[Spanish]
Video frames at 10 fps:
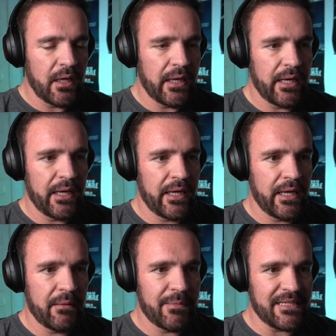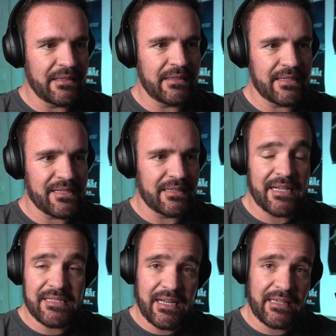eh, bastante interesante en
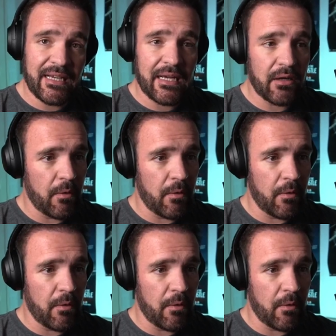la Cineteca,